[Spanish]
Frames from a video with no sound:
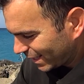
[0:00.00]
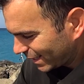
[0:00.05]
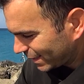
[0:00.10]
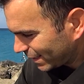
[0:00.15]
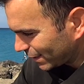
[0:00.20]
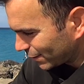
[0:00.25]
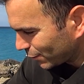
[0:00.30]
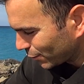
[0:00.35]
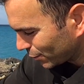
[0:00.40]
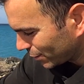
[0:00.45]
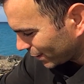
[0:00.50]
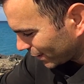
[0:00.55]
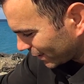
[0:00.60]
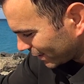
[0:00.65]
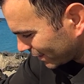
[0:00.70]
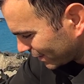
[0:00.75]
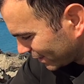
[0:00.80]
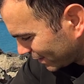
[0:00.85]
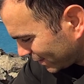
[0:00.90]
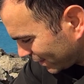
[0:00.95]
Qué
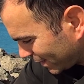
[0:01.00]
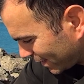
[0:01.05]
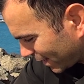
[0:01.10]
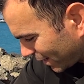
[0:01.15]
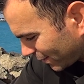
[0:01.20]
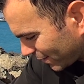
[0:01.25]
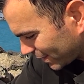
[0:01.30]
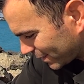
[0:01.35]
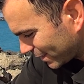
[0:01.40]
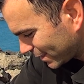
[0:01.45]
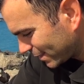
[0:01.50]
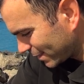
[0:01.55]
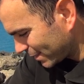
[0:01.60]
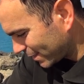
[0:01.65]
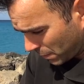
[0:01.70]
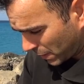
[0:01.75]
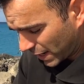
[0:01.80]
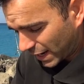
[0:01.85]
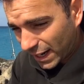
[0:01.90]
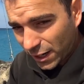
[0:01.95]
titote. Ya ves.
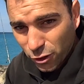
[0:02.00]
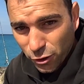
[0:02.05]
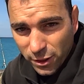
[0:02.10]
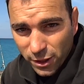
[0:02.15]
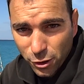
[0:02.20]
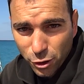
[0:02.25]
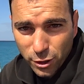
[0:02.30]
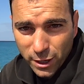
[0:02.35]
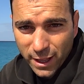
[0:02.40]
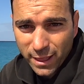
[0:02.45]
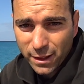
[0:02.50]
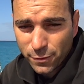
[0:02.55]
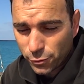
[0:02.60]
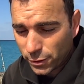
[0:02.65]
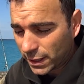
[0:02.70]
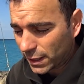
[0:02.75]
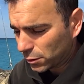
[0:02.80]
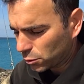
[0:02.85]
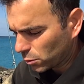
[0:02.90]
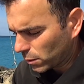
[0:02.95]
Mi récord de dorada fue
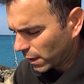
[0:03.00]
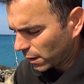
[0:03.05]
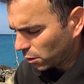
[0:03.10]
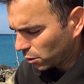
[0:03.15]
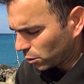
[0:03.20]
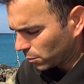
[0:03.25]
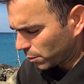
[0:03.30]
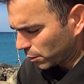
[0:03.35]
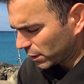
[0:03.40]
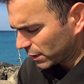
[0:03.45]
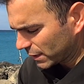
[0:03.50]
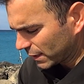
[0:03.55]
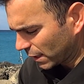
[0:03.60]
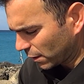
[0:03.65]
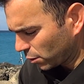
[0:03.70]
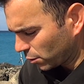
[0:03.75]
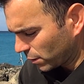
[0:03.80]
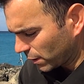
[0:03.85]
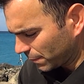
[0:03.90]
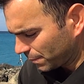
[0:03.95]
capturado por esta
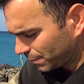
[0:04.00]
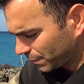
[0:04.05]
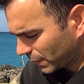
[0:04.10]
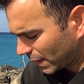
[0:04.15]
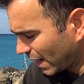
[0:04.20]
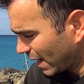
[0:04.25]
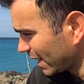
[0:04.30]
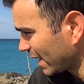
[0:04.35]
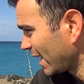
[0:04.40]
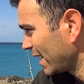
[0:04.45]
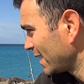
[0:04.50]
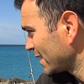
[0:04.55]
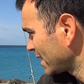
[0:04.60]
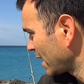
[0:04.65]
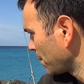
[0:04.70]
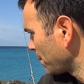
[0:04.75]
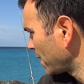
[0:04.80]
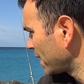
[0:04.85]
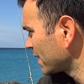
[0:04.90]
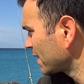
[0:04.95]
zona. Aquí en
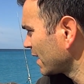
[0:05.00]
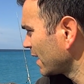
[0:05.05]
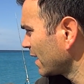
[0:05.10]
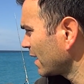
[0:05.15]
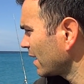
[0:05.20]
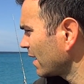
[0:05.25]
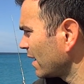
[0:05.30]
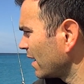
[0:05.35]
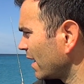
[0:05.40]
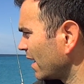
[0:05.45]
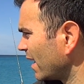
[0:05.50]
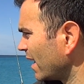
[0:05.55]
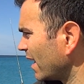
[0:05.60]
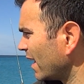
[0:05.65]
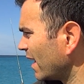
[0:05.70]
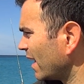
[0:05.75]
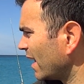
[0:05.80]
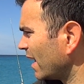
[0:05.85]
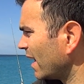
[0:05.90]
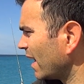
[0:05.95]
esta parte,
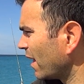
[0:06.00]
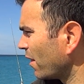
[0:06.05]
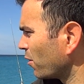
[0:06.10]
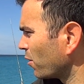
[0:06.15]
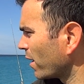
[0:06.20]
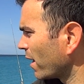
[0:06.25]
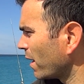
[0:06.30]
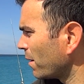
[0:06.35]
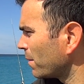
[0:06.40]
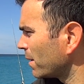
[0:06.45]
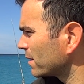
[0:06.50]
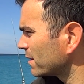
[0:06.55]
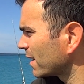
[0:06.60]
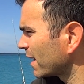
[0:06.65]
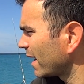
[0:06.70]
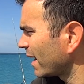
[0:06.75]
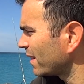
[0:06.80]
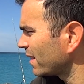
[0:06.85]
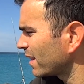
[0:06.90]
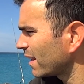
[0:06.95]
eh, la dorada más
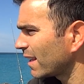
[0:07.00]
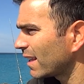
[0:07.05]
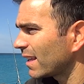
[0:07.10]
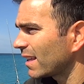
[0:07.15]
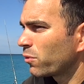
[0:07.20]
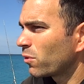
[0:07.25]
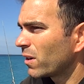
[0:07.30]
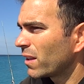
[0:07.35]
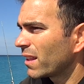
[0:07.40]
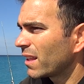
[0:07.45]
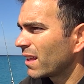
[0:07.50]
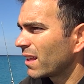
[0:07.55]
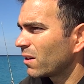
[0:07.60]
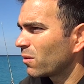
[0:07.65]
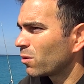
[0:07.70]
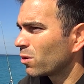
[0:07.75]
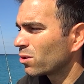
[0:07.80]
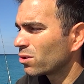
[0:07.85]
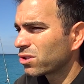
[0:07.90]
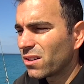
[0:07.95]
grande fue de
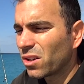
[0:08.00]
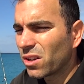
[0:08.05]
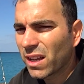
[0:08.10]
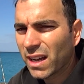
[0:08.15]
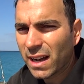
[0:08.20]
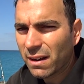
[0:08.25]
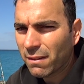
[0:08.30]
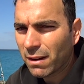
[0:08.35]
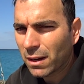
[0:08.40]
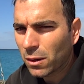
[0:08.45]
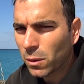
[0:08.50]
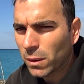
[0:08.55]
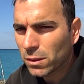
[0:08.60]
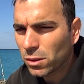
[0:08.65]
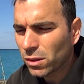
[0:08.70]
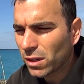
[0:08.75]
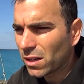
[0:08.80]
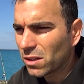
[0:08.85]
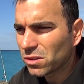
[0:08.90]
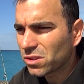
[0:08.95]
unos. no llegaba a
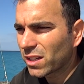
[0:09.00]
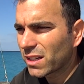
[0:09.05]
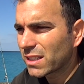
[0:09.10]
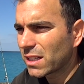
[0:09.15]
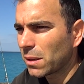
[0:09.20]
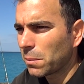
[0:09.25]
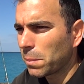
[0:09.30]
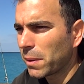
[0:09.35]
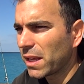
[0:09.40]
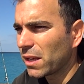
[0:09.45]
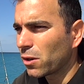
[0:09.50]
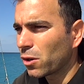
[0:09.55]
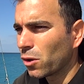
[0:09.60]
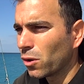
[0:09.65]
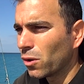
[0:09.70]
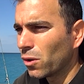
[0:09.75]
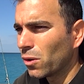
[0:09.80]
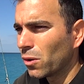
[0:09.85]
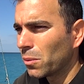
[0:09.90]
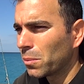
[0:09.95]
4 kilos, 3 y
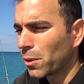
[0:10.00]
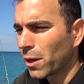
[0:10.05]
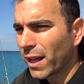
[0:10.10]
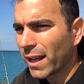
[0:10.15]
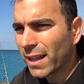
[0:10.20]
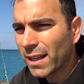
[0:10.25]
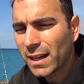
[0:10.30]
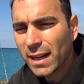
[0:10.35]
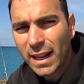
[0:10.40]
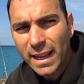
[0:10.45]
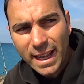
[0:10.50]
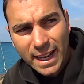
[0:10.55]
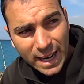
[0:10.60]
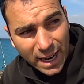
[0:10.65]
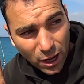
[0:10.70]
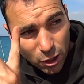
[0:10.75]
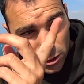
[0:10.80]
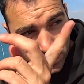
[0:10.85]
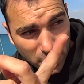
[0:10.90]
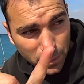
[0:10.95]
pico por ahí. En
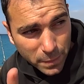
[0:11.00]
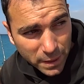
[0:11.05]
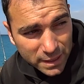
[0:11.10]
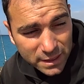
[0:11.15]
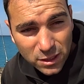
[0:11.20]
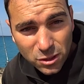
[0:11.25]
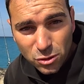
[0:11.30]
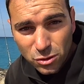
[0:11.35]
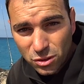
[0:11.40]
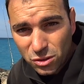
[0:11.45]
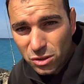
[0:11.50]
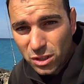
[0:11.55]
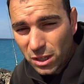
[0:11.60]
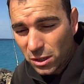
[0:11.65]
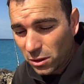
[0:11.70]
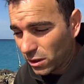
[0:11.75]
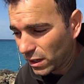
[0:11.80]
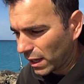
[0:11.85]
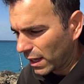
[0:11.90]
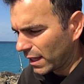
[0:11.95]
la otra parte, donde os
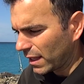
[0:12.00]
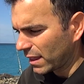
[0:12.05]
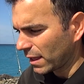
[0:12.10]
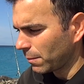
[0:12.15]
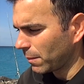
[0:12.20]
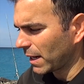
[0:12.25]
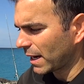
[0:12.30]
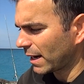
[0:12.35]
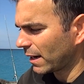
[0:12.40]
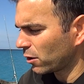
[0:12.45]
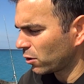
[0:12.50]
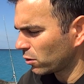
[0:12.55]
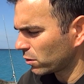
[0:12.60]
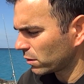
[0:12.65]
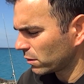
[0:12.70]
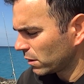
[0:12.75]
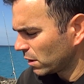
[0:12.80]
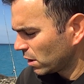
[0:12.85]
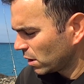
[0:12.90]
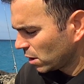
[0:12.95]
digo que hice mi récord,
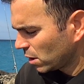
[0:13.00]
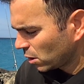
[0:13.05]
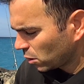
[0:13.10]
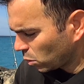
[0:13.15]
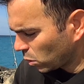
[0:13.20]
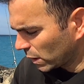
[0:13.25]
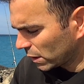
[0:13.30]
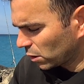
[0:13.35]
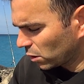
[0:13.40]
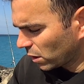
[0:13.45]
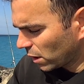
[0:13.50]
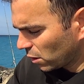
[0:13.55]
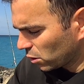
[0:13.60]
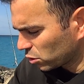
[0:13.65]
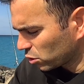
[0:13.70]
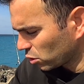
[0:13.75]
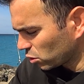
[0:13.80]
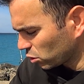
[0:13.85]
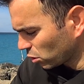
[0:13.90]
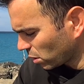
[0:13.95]
4
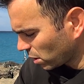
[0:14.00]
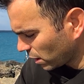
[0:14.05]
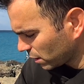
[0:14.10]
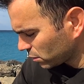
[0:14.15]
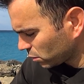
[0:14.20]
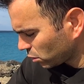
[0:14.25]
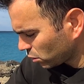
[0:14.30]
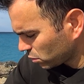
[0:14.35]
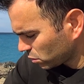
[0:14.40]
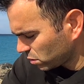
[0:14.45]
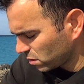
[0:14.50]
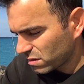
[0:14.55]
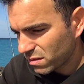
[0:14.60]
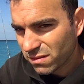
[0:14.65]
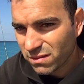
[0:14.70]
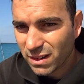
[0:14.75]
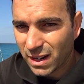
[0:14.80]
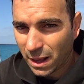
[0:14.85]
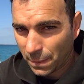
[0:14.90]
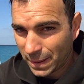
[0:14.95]
kilos 800,
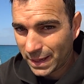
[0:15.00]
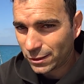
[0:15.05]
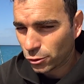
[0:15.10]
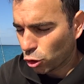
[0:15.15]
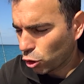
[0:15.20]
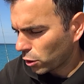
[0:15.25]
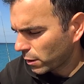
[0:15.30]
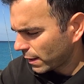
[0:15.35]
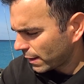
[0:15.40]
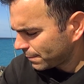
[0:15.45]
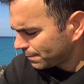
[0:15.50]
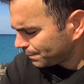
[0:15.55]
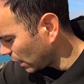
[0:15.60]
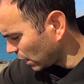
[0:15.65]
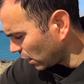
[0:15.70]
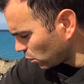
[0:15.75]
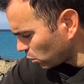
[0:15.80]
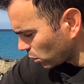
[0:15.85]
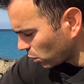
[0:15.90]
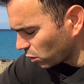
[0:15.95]
la más gorda,
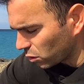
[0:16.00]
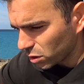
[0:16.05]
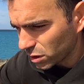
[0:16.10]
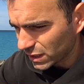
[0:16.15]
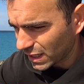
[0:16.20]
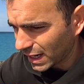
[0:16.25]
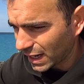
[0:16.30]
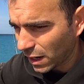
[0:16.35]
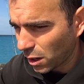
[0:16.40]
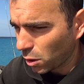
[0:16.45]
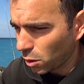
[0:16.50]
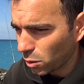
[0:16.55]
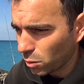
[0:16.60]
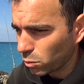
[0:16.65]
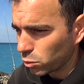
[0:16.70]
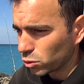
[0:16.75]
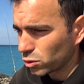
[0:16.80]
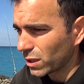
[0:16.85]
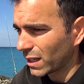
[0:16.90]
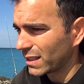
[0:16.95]
y luego he sacado
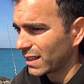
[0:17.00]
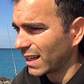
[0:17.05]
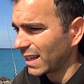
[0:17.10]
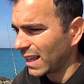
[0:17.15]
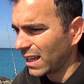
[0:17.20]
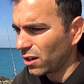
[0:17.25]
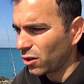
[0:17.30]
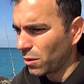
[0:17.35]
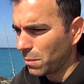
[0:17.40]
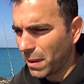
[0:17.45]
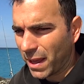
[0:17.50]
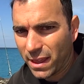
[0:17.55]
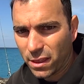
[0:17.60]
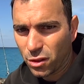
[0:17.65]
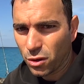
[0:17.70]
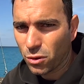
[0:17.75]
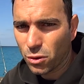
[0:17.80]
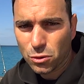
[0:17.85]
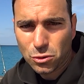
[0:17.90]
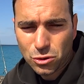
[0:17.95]
muchas de kilo y
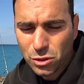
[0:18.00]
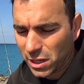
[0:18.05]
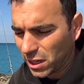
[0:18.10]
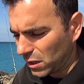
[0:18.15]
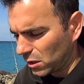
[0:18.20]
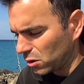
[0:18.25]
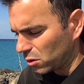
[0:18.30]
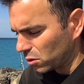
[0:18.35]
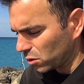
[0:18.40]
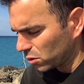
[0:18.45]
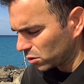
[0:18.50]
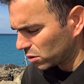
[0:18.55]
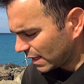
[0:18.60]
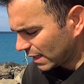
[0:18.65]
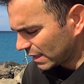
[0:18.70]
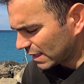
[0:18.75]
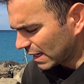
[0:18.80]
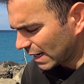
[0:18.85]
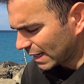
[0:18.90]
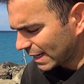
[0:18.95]
medio, 2 kilos,
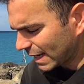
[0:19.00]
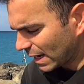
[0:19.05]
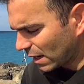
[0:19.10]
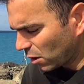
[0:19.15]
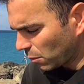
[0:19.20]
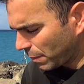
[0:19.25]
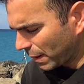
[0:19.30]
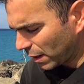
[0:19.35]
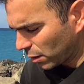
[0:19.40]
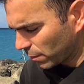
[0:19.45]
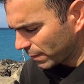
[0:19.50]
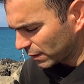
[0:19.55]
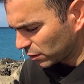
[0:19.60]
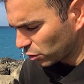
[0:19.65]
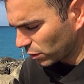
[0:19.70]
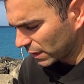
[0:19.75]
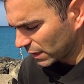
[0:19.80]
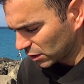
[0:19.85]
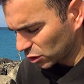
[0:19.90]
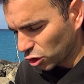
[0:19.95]
he sacado
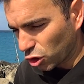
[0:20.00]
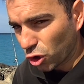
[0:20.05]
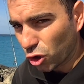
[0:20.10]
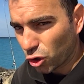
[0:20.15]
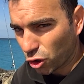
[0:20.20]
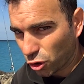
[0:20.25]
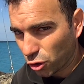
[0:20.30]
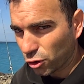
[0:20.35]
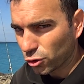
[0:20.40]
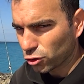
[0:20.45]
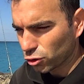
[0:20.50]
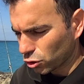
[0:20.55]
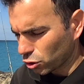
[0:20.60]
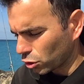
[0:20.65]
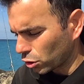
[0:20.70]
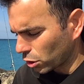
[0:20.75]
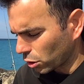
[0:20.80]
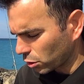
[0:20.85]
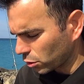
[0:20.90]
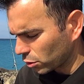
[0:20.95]
palometones gordos,
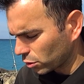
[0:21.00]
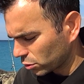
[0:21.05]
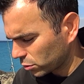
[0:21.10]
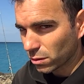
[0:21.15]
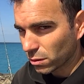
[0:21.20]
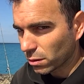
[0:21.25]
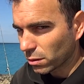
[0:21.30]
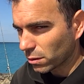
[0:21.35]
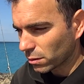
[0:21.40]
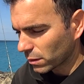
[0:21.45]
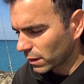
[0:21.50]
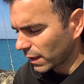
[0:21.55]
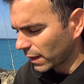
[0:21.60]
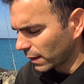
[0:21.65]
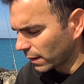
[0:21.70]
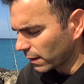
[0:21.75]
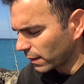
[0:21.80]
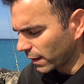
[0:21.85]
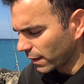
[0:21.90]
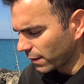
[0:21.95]
gordos,
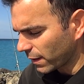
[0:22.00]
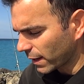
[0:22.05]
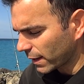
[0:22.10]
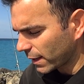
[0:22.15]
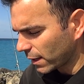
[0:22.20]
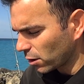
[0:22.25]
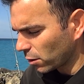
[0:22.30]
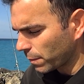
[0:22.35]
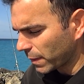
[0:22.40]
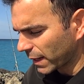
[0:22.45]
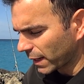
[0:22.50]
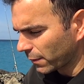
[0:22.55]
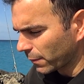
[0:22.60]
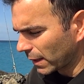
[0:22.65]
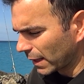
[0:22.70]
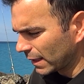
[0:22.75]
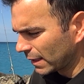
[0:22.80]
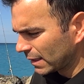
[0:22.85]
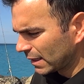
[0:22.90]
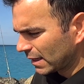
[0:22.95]
de, 10 kilos para arriba,
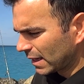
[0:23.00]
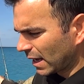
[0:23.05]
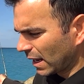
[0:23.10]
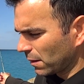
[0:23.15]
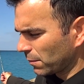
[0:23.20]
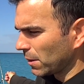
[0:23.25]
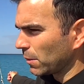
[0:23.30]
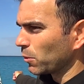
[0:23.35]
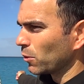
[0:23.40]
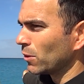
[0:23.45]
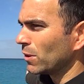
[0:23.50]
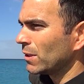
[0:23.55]
¿eh? al vivo.